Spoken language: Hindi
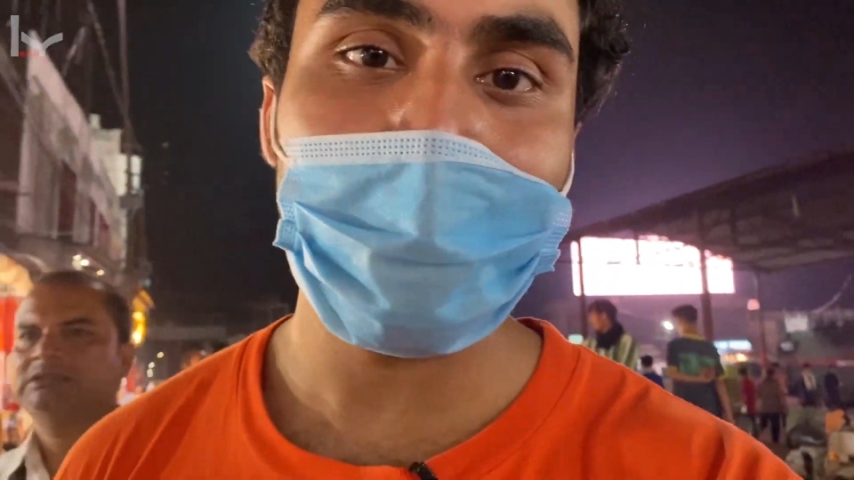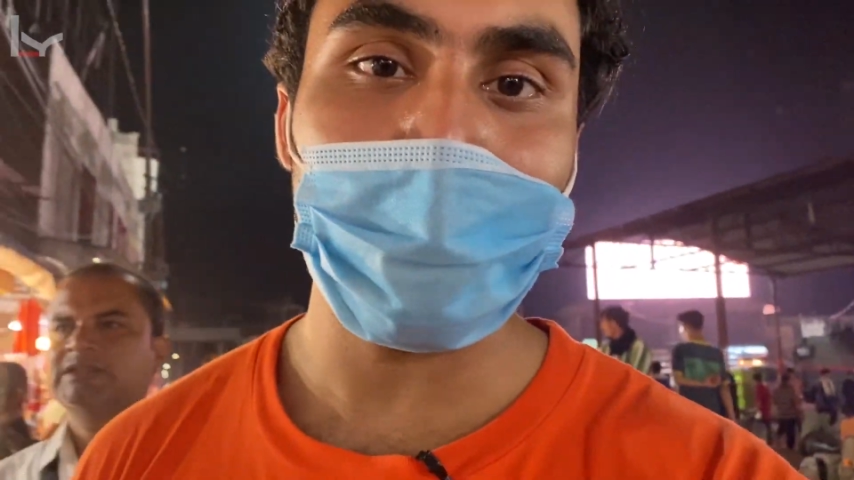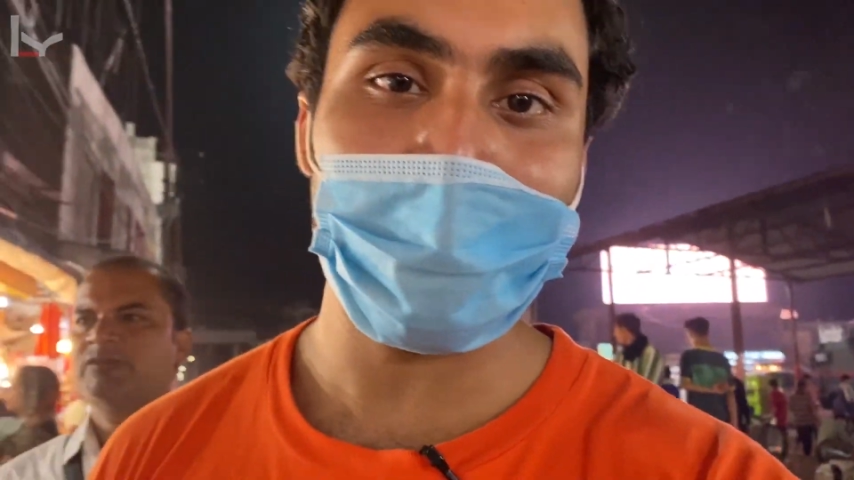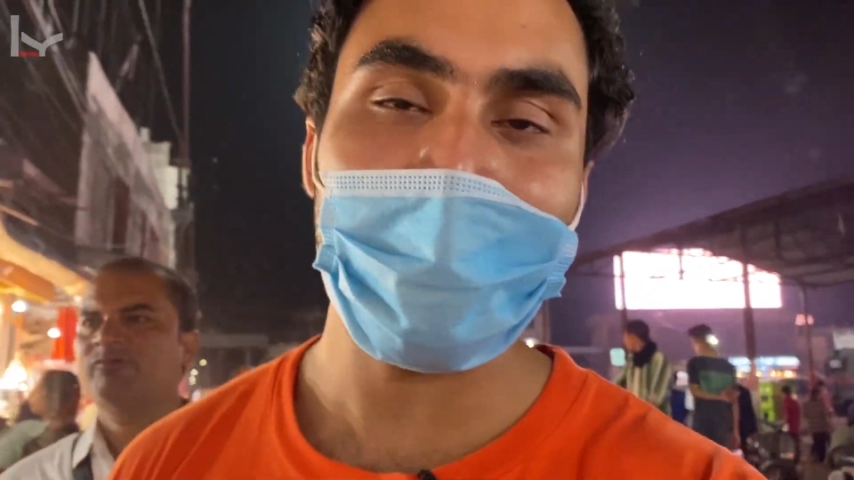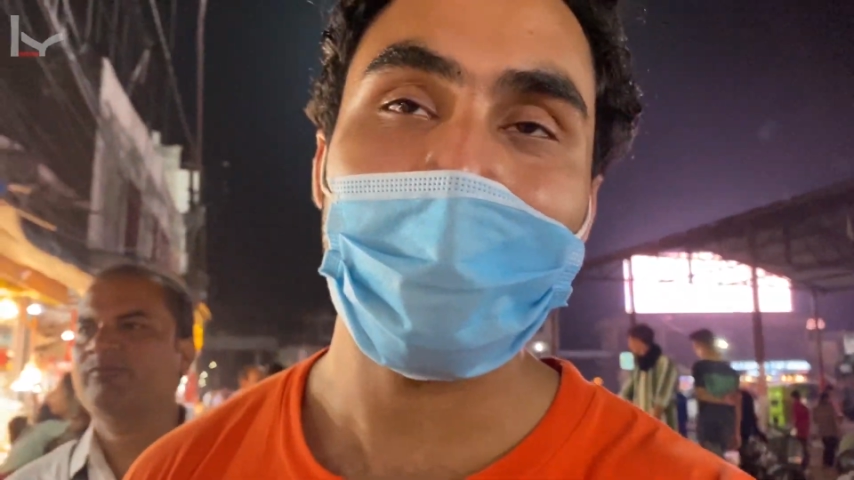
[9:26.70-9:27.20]
कि
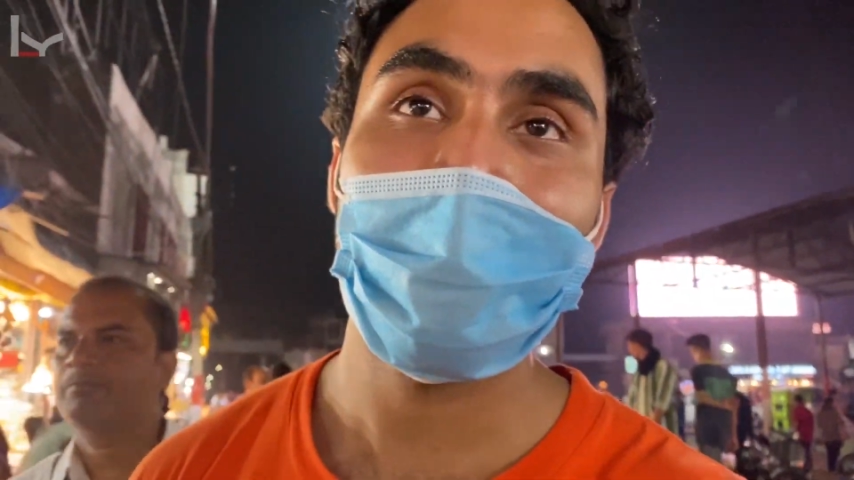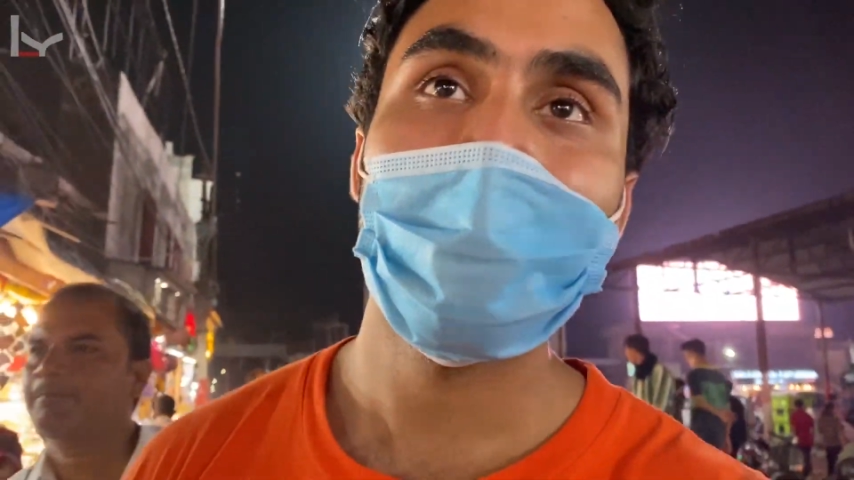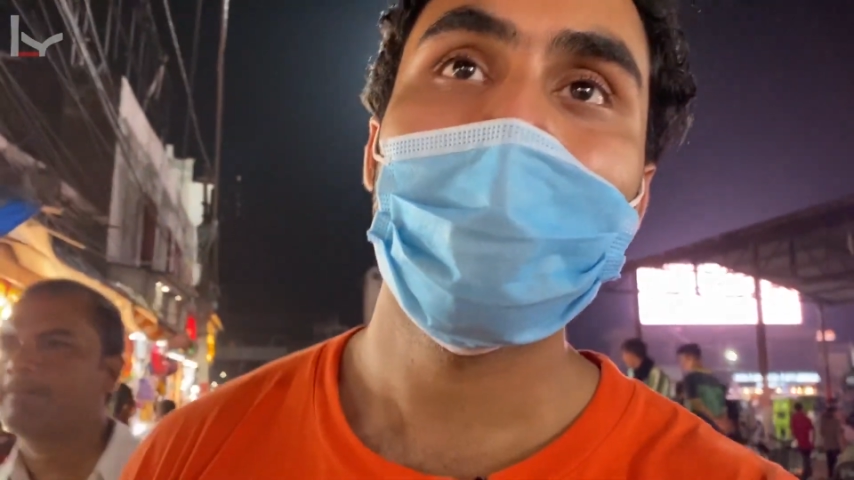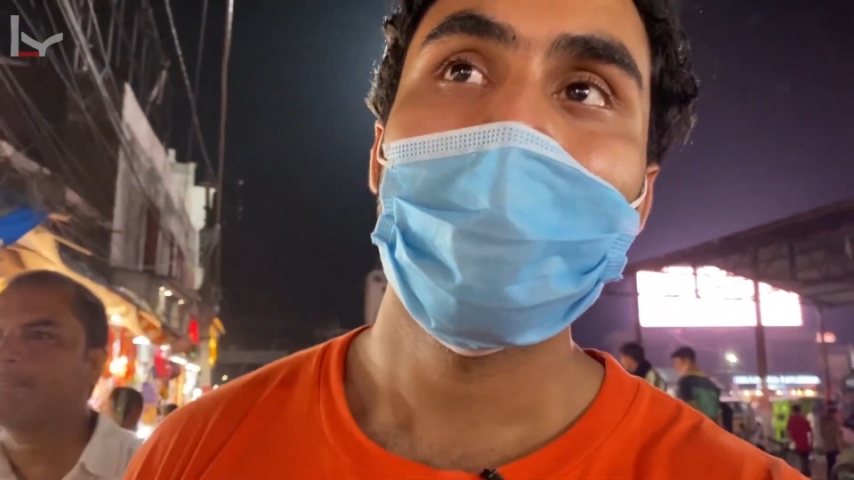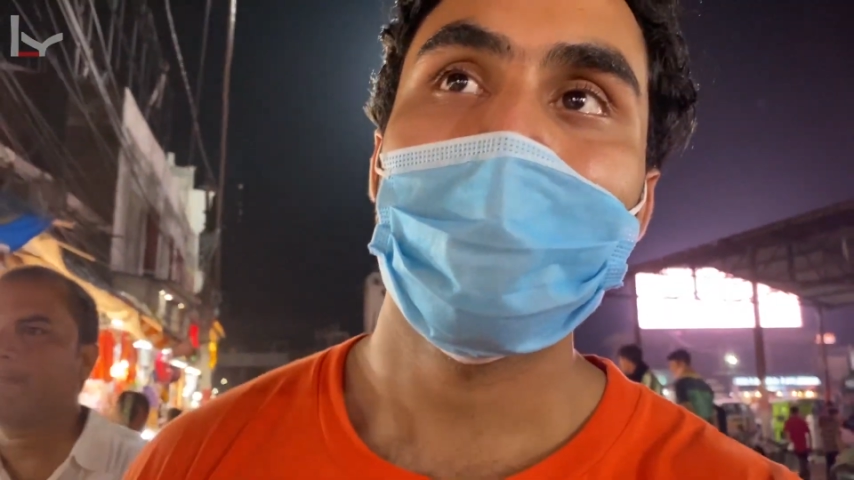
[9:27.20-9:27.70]
थोड़ा ना
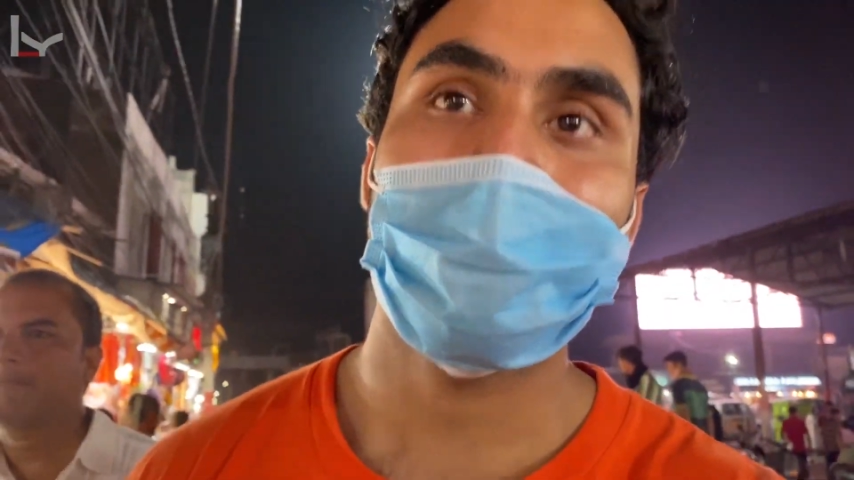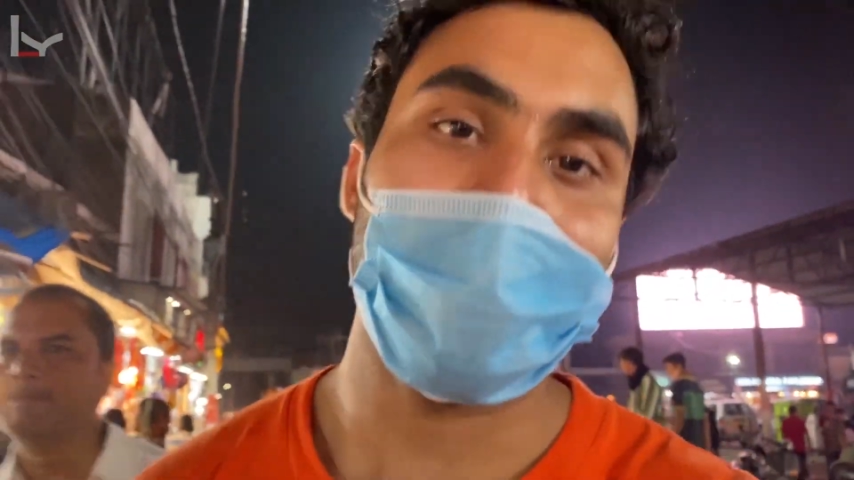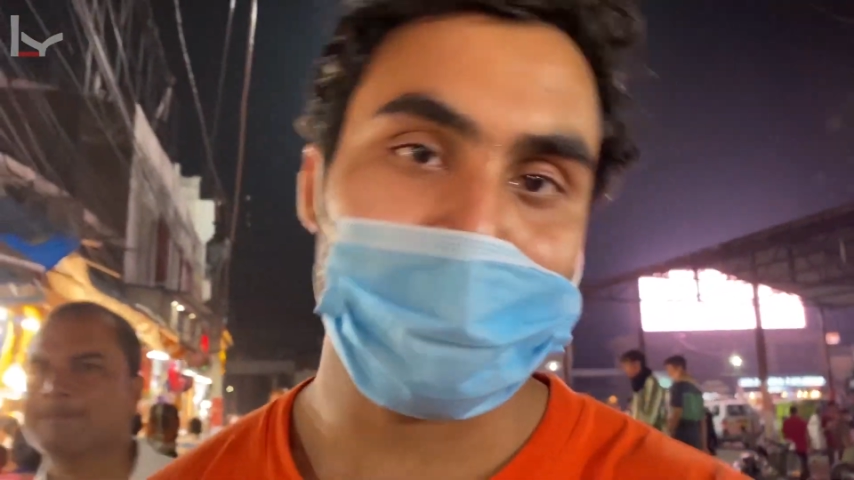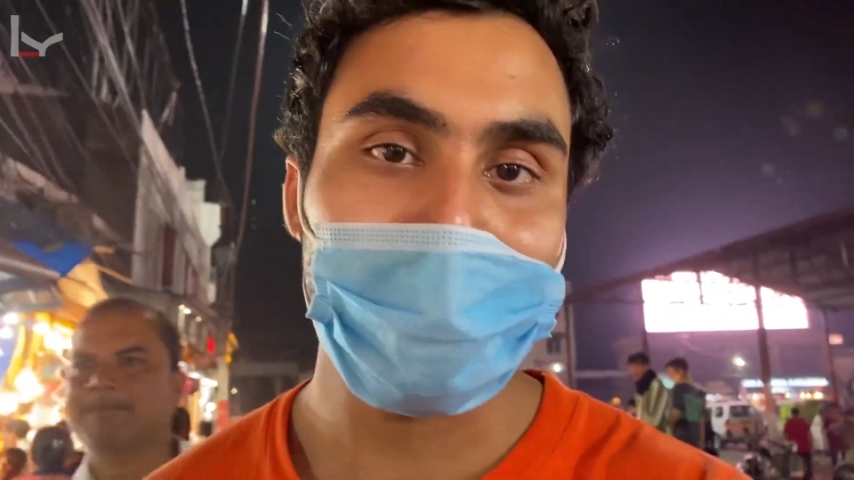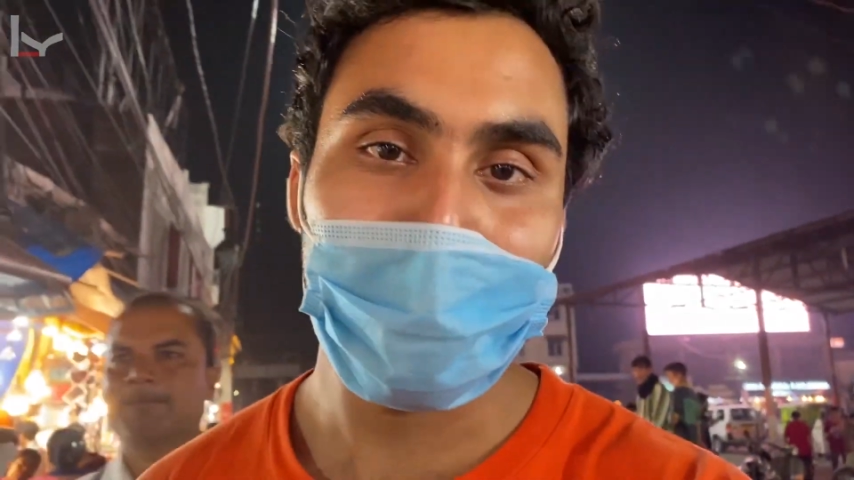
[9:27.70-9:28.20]

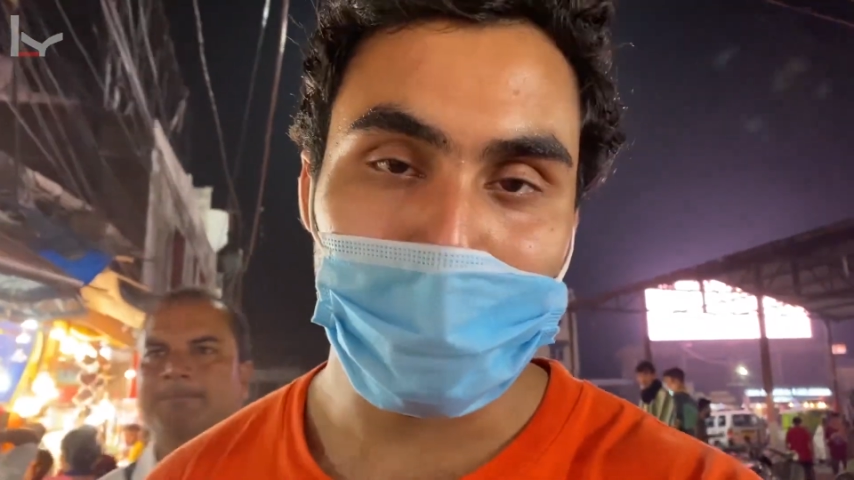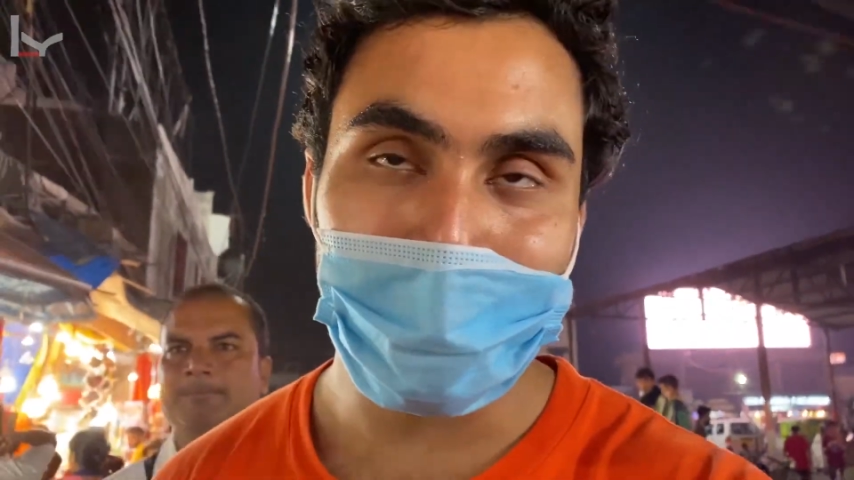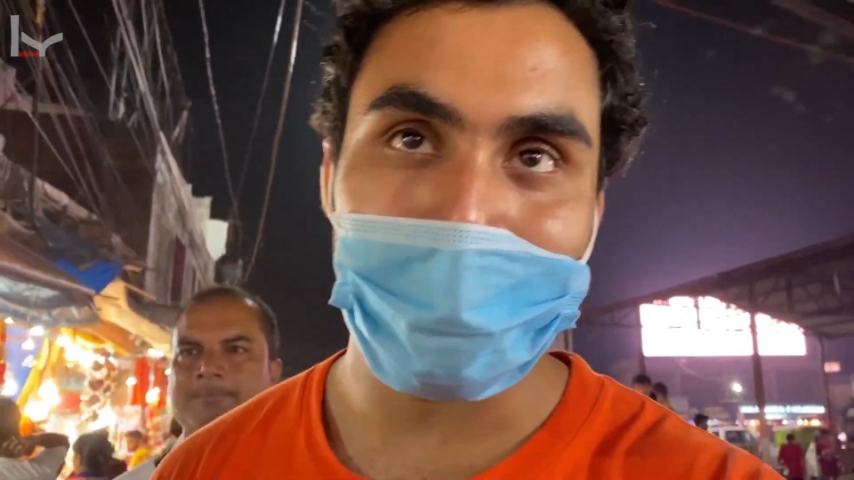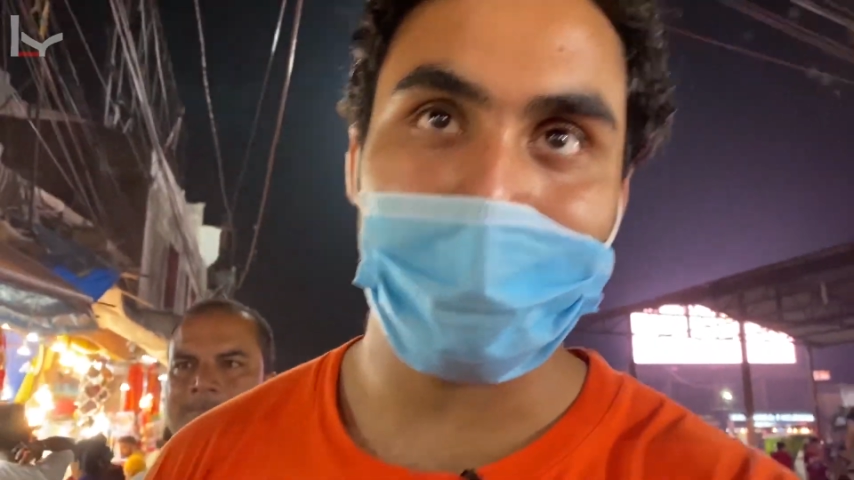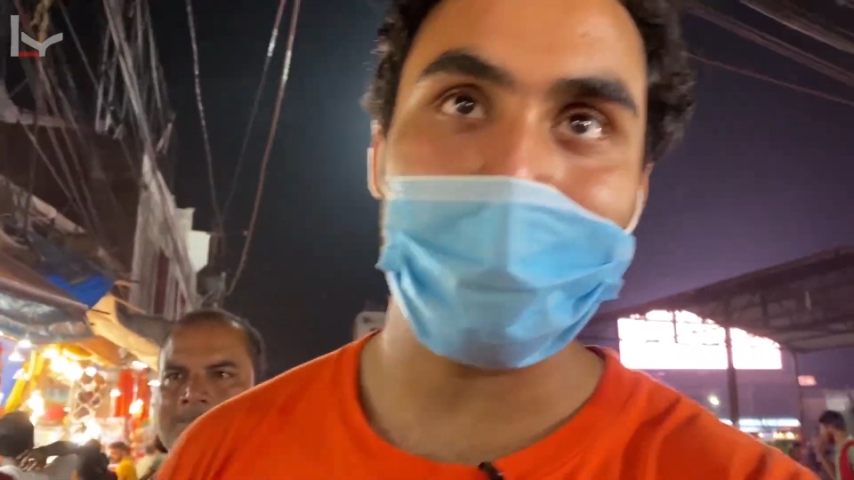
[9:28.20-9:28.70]
सात्विक
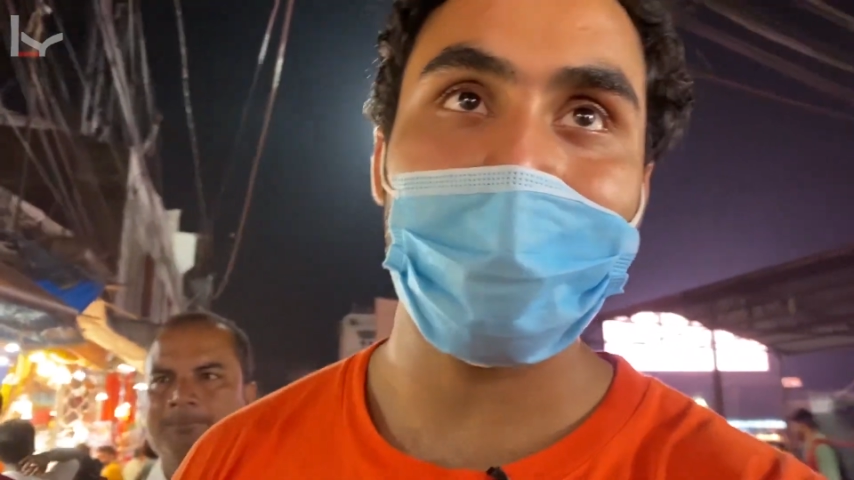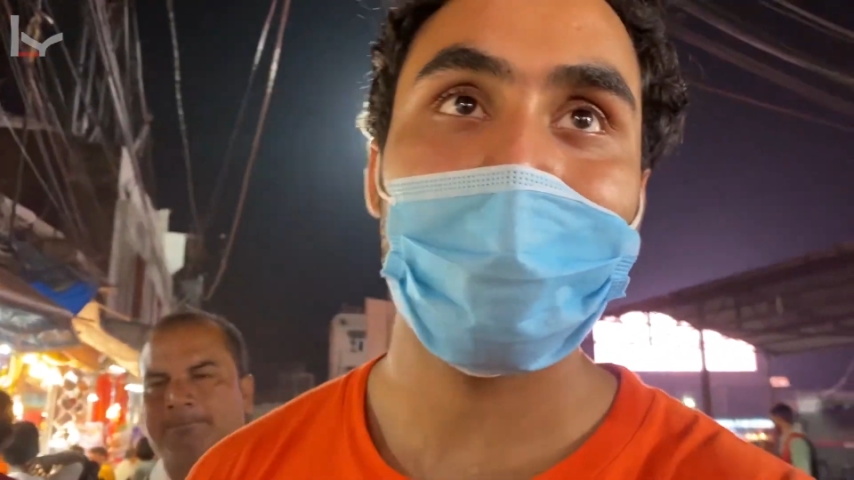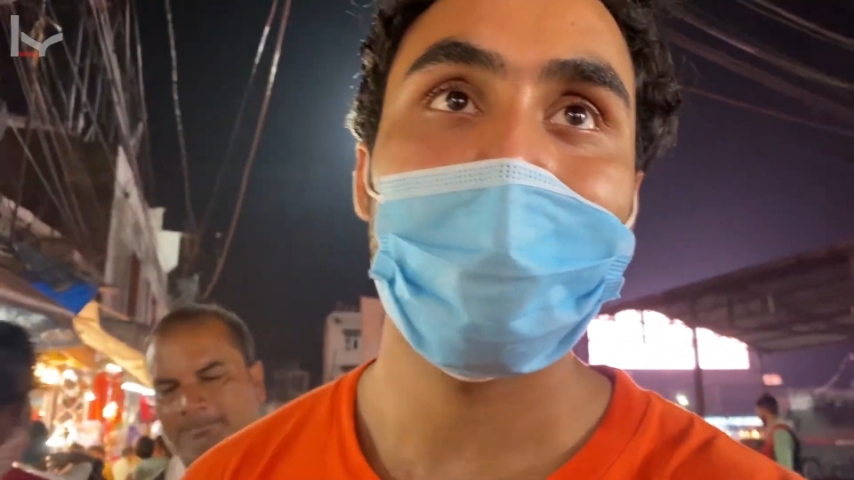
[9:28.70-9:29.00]
भोजन करना है